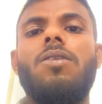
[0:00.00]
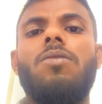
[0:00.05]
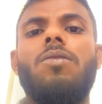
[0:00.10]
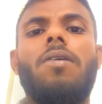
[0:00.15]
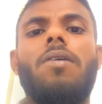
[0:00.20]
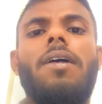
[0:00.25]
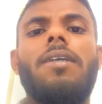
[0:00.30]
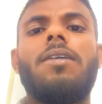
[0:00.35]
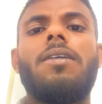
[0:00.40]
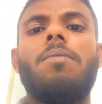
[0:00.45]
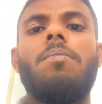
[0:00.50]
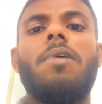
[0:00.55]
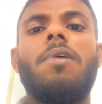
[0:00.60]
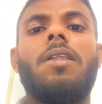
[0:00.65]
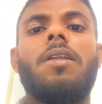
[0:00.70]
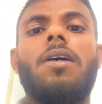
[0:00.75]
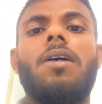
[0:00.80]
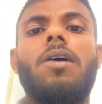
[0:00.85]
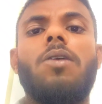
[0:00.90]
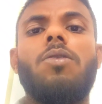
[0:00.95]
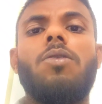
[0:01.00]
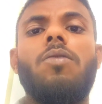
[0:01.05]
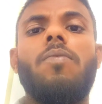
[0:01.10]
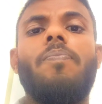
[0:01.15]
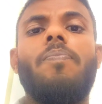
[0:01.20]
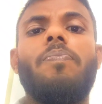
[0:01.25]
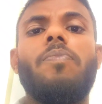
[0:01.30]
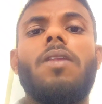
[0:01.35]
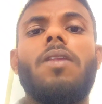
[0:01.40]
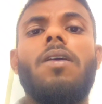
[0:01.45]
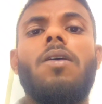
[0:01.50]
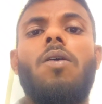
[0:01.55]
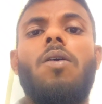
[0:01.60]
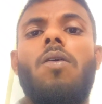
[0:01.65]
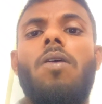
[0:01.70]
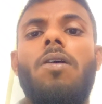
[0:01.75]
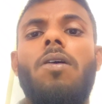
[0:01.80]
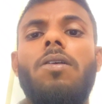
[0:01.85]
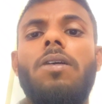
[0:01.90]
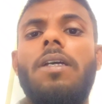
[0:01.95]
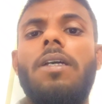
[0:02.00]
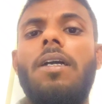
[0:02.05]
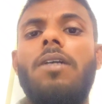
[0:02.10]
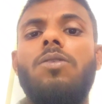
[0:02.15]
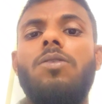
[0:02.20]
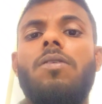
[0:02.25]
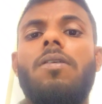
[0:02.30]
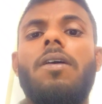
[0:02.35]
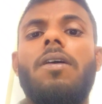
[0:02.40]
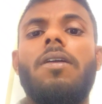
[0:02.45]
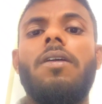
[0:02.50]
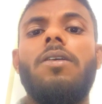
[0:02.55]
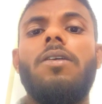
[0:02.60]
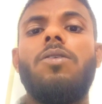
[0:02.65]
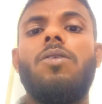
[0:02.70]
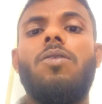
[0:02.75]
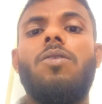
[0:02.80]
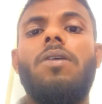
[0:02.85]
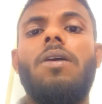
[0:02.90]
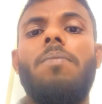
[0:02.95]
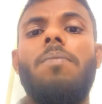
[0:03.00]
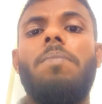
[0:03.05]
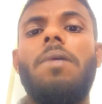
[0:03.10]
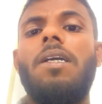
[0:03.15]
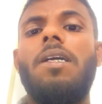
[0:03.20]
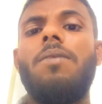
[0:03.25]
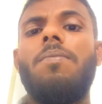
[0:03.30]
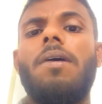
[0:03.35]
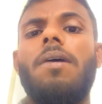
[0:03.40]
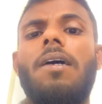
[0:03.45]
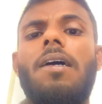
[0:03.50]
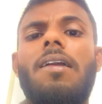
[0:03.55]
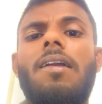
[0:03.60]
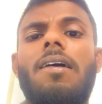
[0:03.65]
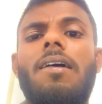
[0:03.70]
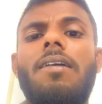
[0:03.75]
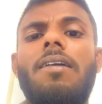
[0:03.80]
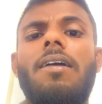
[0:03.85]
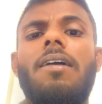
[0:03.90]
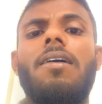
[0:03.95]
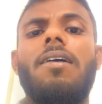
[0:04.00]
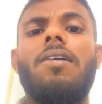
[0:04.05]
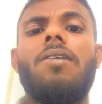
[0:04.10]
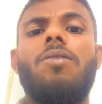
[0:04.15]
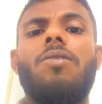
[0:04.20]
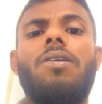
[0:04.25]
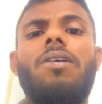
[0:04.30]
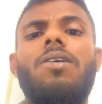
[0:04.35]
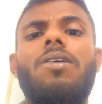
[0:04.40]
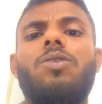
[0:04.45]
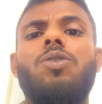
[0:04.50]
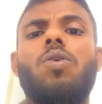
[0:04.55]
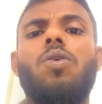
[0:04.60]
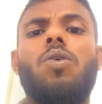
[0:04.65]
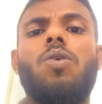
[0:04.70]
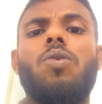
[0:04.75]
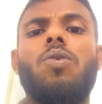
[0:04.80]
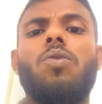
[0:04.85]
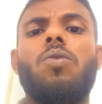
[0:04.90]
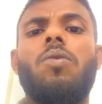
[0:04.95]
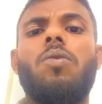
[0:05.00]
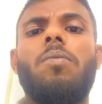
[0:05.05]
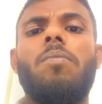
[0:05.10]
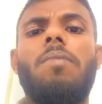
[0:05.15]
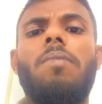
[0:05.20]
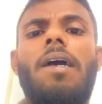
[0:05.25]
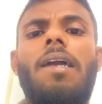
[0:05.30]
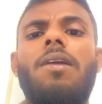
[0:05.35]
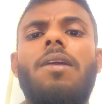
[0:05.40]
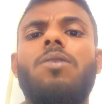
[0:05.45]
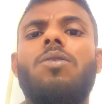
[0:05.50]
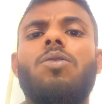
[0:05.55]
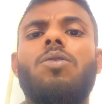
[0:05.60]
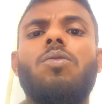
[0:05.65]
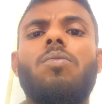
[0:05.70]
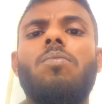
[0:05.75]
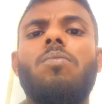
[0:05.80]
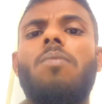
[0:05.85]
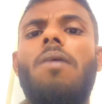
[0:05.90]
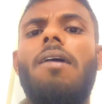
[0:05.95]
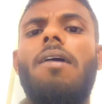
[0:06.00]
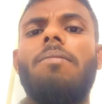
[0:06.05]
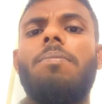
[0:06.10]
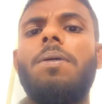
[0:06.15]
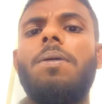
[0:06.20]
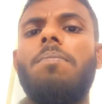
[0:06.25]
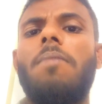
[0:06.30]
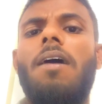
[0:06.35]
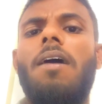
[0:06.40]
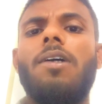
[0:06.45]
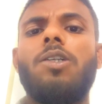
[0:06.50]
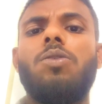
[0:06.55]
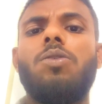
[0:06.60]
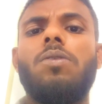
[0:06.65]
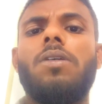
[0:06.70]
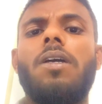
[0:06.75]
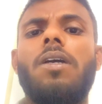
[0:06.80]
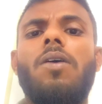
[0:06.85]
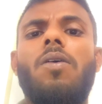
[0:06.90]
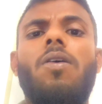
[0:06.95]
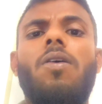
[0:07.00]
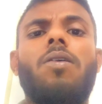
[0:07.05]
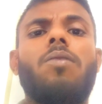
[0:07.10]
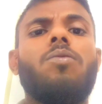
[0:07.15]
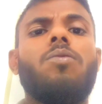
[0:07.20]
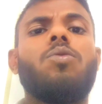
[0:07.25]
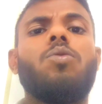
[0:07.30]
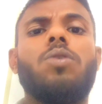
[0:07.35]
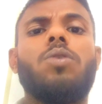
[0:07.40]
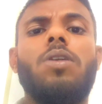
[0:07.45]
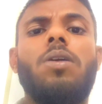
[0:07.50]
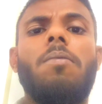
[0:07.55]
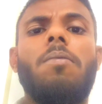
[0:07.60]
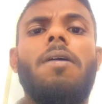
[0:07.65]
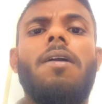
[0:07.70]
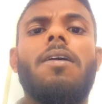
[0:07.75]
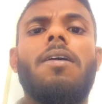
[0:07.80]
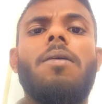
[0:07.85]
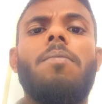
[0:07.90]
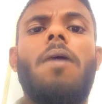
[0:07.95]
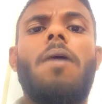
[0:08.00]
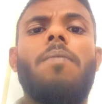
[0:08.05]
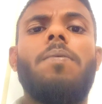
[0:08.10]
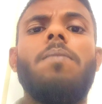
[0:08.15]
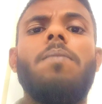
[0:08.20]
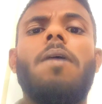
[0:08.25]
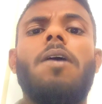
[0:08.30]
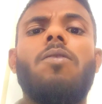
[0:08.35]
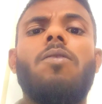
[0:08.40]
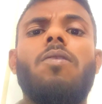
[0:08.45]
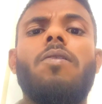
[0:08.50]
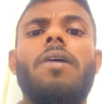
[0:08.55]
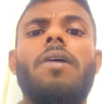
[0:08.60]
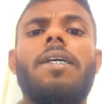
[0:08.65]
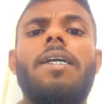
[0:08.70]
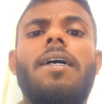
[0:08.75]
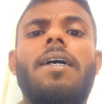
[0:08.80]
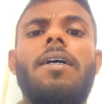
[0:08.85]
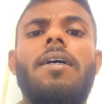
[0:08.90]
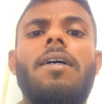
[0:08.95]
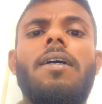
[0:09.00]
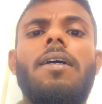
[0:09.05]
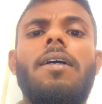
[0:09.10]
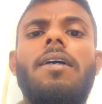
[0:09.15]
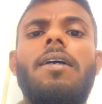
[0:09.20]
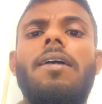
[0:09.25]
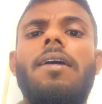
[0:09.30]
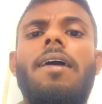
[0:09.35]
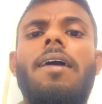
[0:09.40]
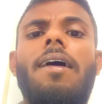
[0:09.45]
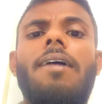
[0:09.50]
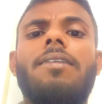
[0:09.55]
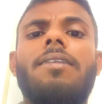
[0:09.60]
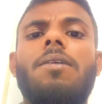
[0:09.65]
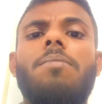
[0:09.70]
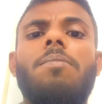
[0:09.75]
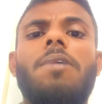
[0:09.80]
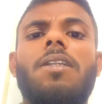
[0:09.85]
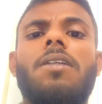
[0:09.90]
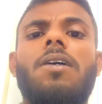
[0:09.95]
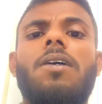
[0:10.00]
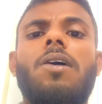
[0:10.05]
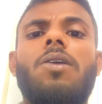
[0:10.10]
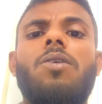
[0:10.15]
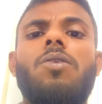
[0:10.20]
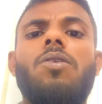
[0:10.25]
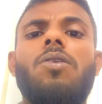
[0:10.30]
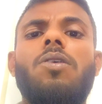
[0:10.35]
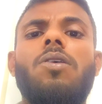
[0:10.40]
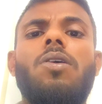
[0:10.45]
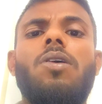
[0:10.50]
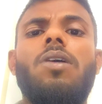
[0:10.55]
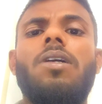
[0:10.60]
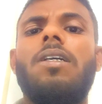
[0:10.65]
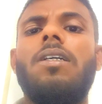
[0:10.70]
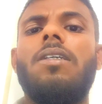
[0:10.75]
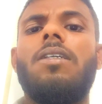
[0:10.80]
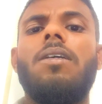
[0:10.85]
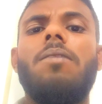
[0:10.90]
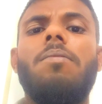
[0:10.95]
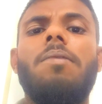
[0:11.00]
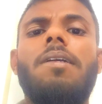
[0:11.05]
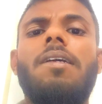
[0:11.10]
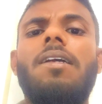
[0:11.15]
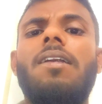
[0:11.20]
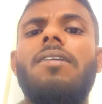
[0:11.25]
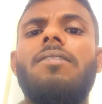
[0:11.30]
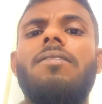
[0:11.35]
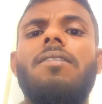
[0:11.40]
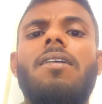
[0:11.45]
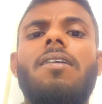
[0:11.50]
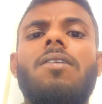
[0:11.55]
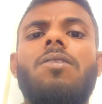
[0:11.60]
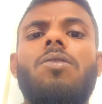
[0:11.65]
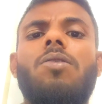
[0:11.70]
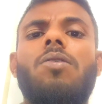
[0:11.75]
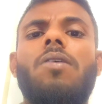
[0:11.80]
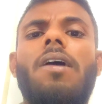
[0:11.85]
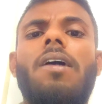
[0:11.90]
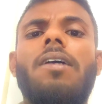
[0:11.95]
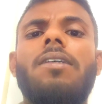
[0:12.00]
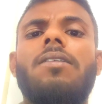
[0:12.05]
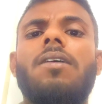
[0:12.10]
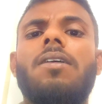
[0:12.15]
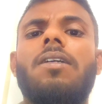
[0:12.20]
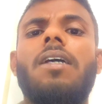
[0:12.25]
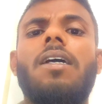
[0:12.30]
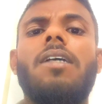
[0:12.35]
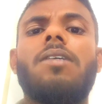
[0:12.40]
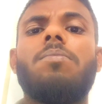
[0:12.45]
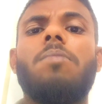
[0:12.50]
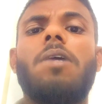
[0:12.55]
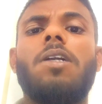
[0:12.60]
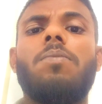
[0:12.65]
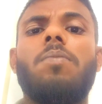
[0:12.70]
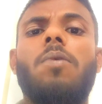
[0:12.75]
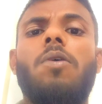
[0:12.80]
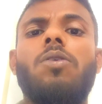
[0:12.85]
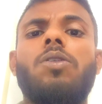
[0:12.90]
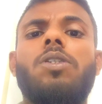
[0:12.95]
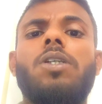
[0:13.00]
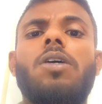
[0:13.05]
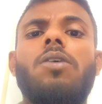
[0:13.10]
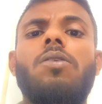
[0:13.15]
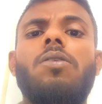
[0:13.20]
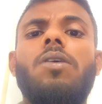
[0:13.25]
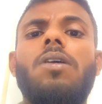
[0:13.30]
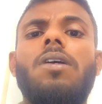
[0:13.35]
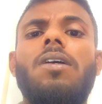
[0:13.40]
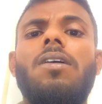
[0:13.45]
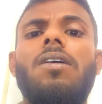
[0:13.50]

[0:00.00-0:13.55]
तो ऐसा मत करो और ये जो कर रही हो ये पीर वगैरह ये कर ये छोड़ो पहले तो तुम माफ़ी मांग चुके और दूसरी बार क्या माफ़ी मांगोगे क्या ऐसा मत करो किसी भी रिलीजन को ऐसा ठेस मत पहुंचाओ